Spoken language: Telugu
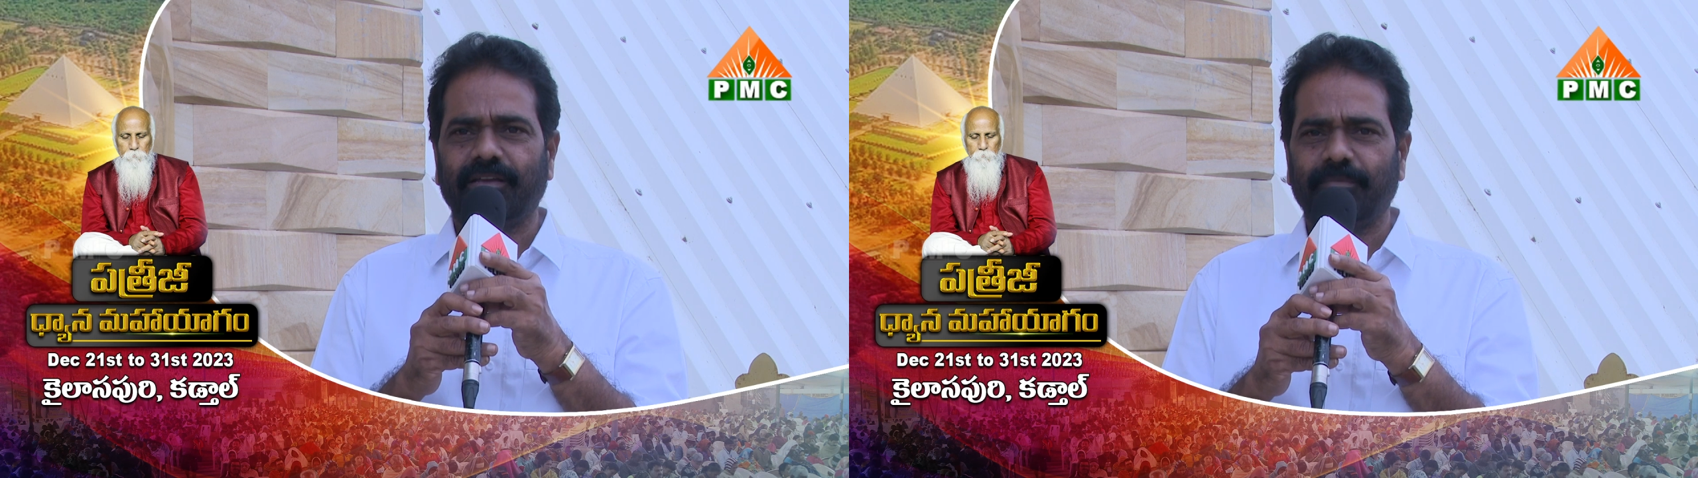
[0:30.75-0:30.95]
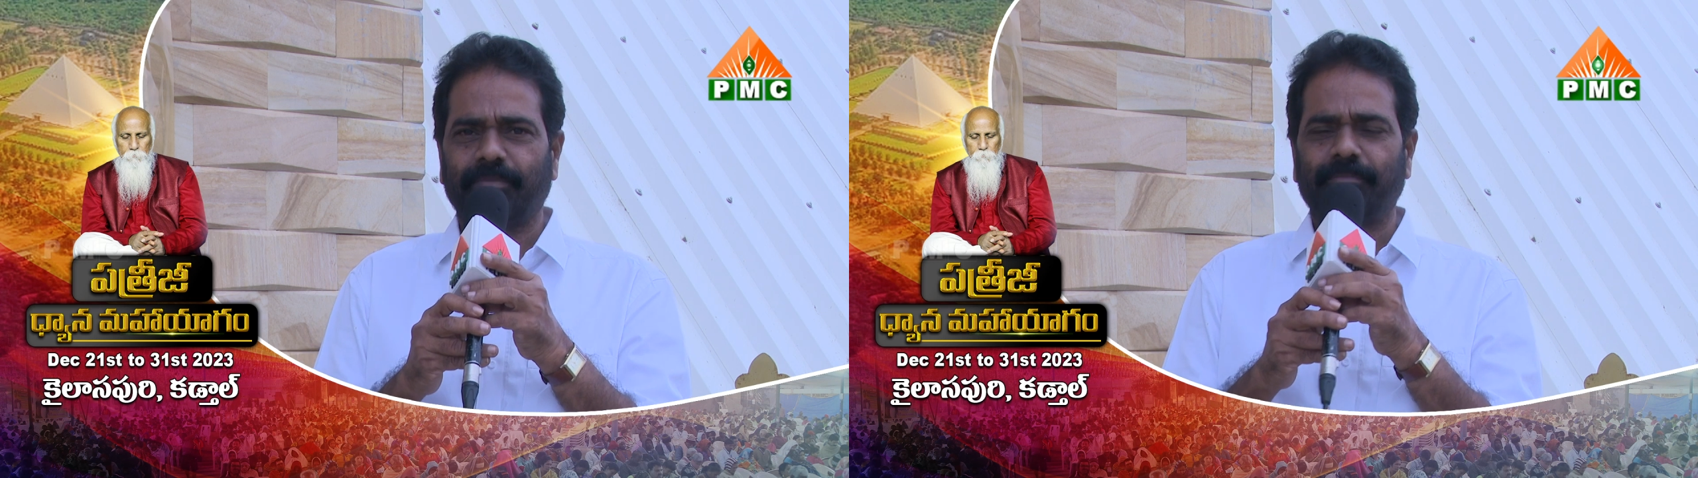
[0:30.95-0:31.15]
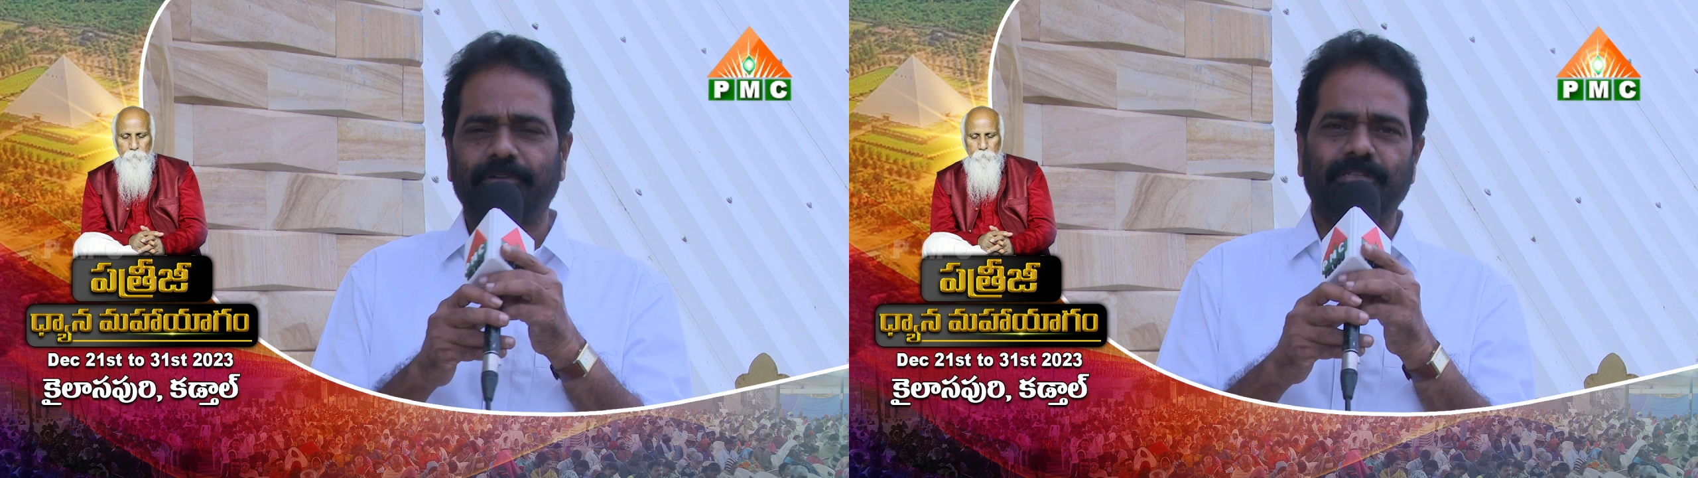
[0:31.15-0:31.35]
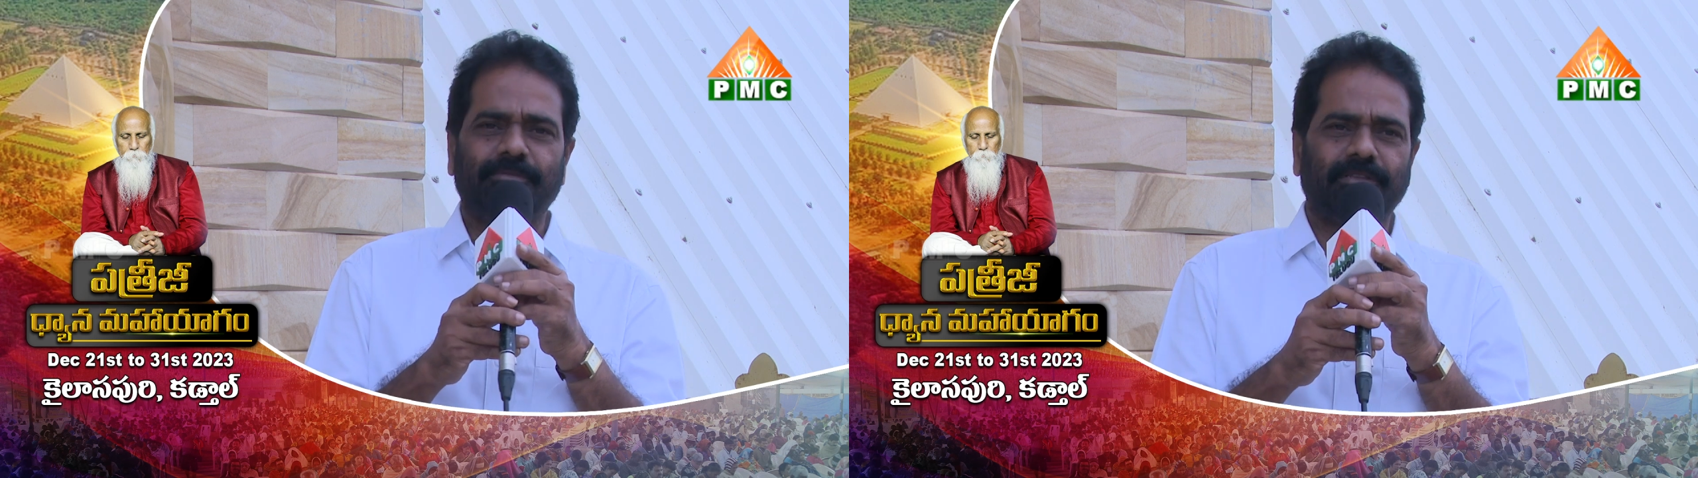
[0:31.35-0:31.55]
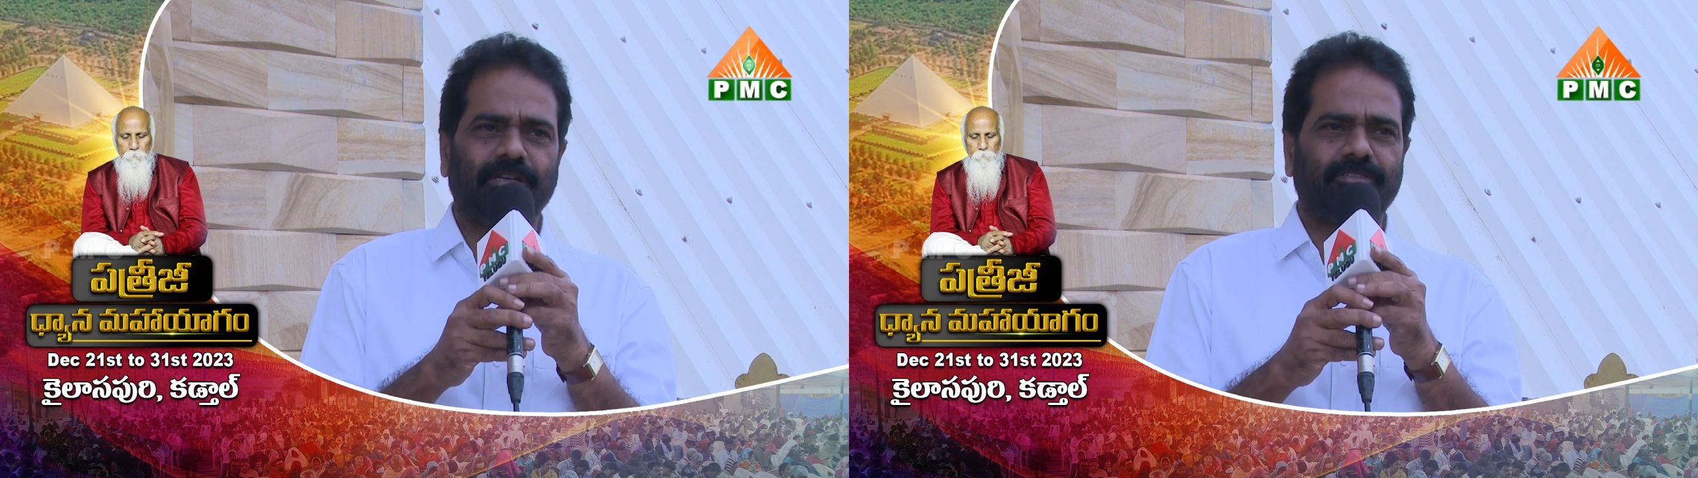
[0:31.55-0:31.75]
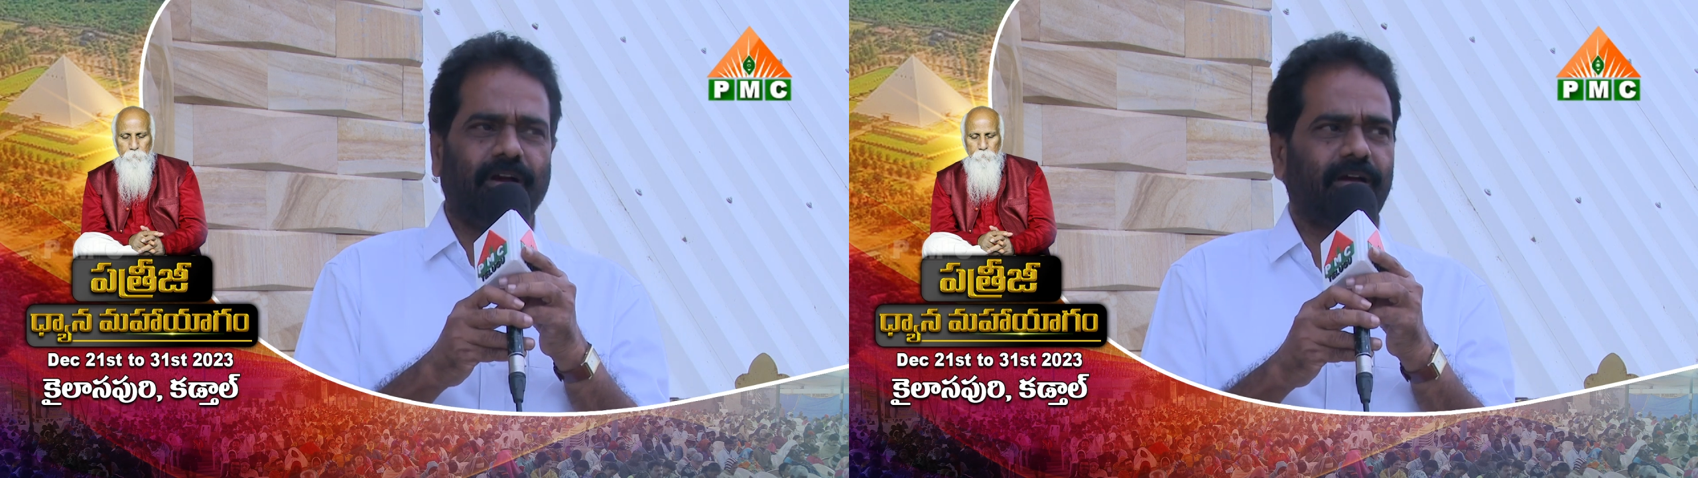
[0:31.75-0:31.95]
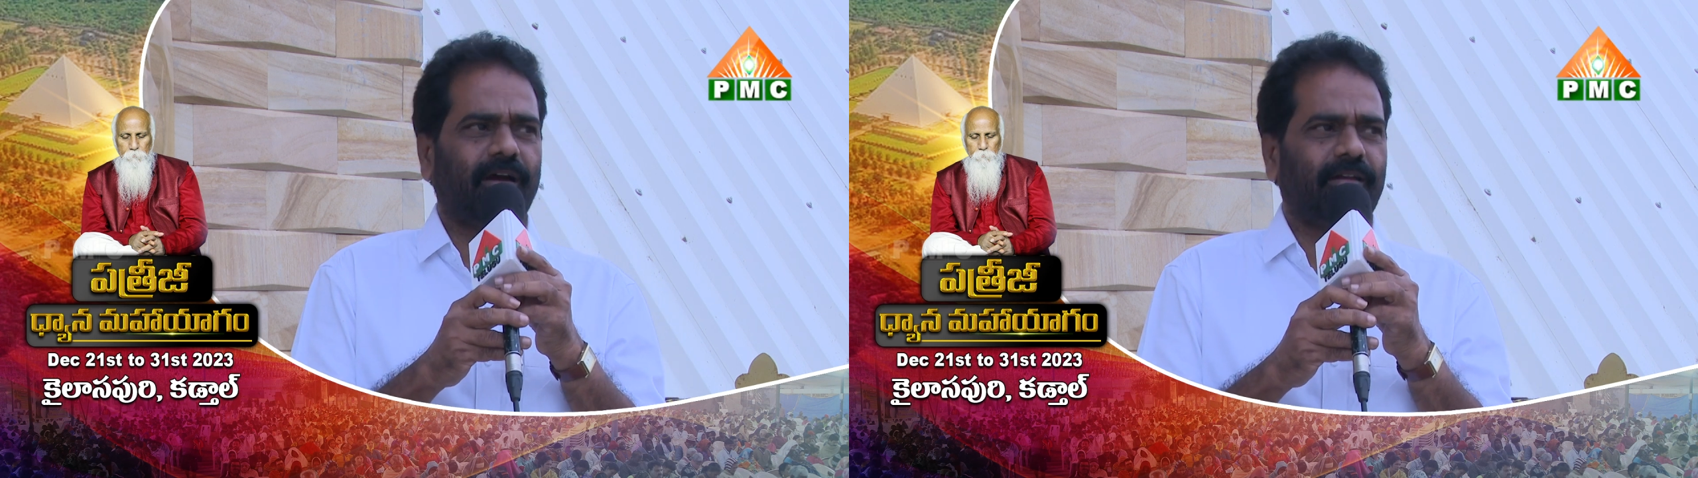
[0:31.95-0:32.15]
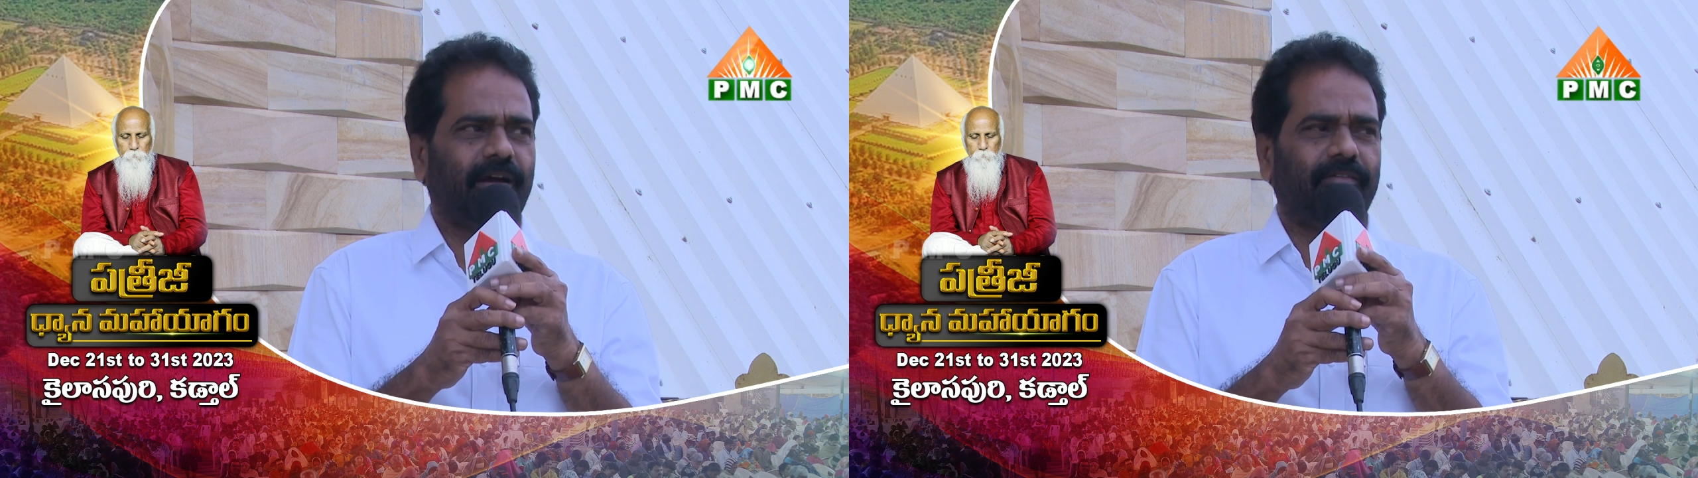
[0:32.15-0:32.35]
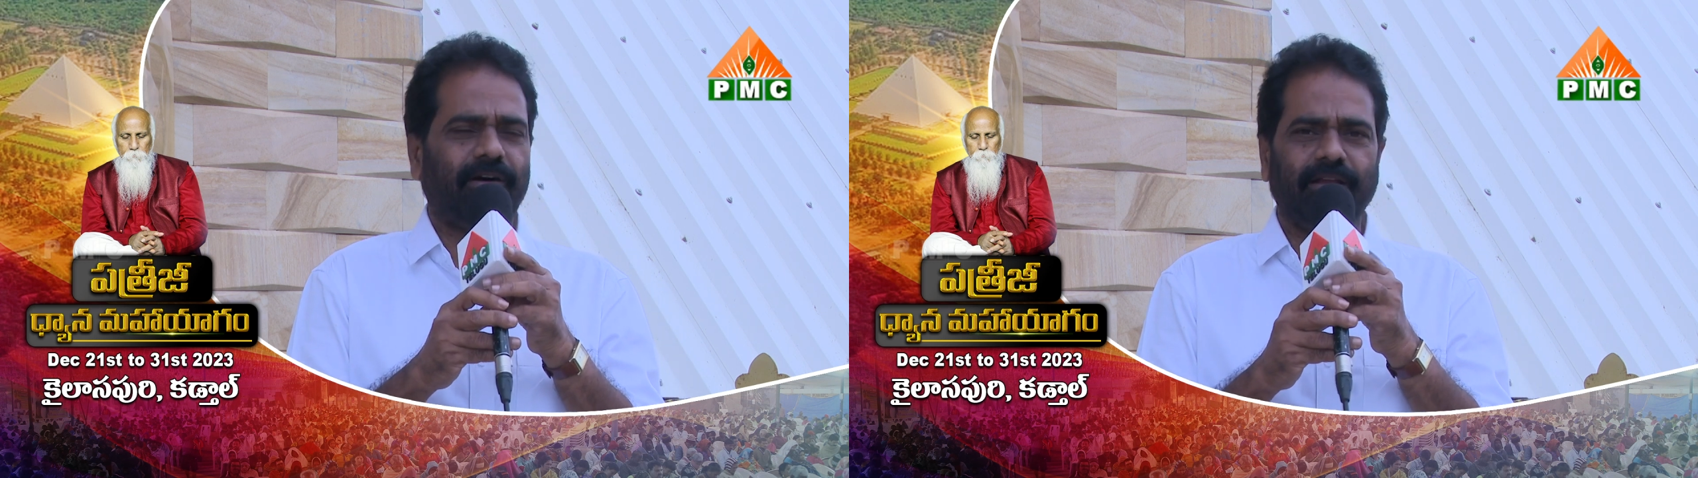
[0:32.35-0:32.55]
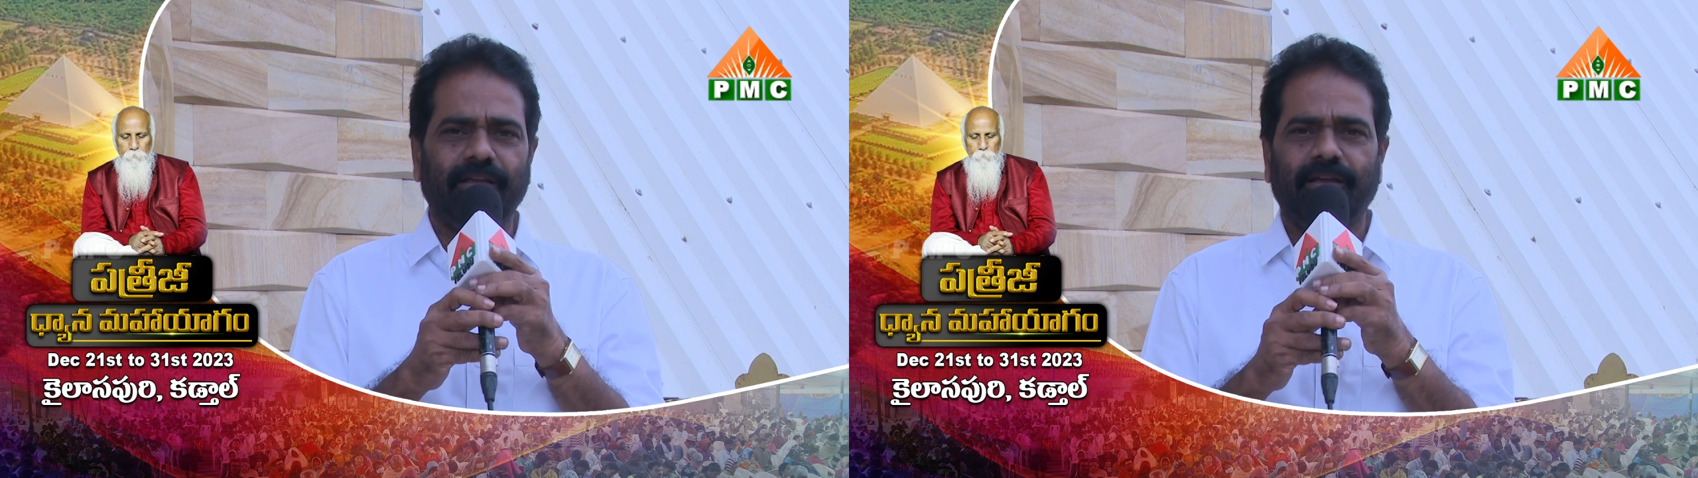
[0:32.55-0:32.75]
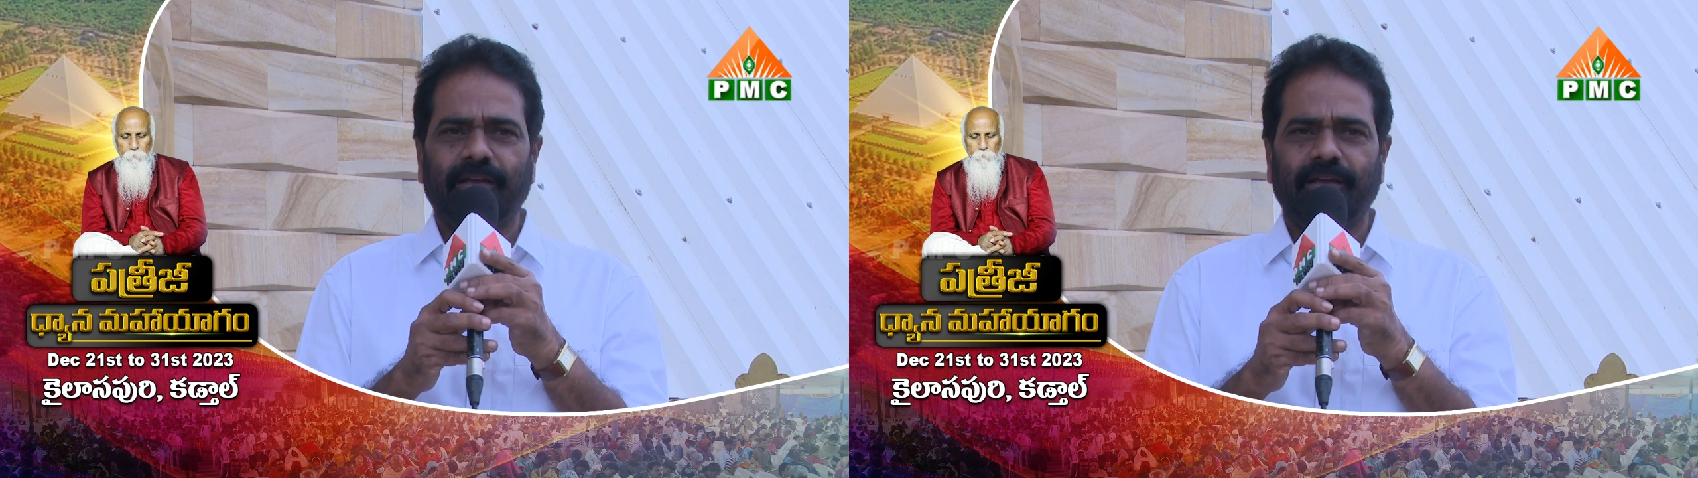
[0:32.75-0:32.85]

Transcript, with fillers: ఈ ప్రపంచమంతా శాఖలు కావాలి